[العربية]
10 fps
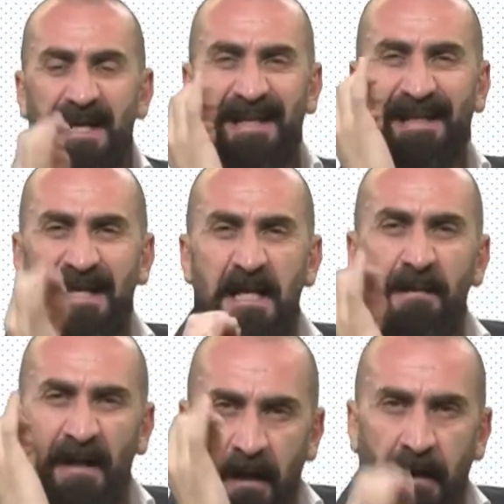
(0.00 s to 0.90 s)

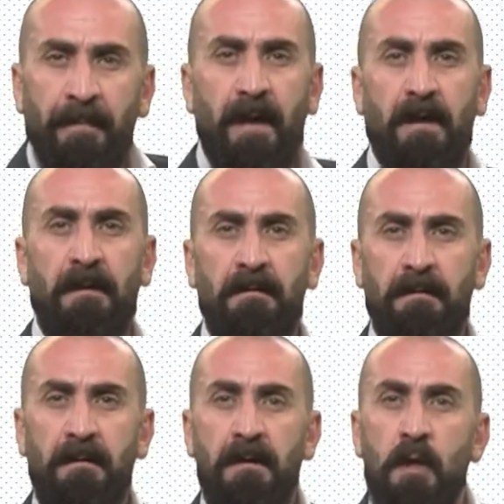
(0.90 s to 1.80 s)
القيم الاربعه
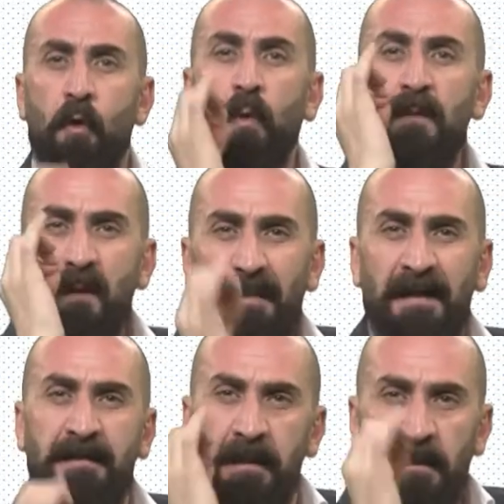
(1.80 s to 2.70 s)

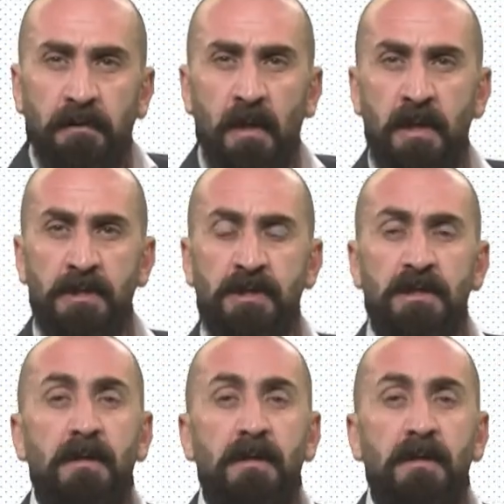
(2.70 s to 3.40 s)
والمبادئ ال 12